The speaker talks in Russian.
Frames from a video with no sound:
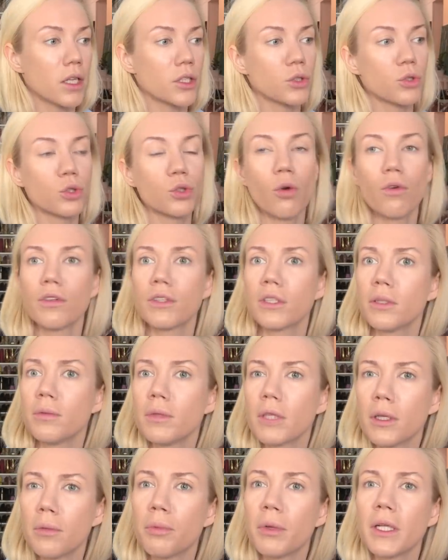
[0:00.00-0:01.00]
растушевывать
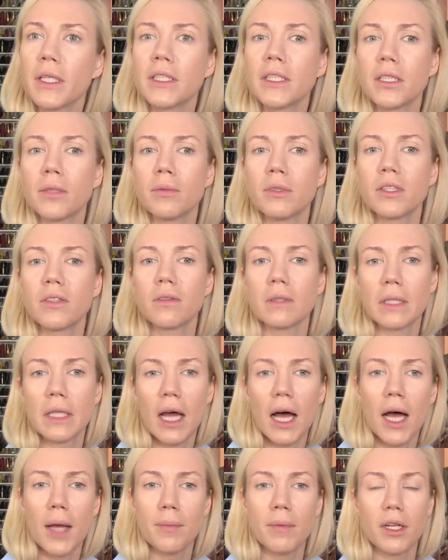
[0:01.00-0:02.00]
какими-то дополнительными
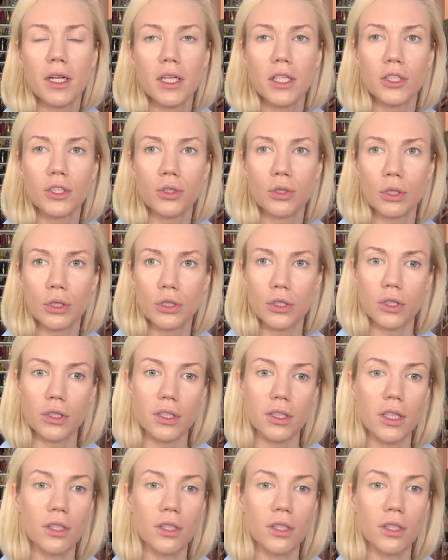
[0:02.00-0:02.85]
цветами или еще что-то,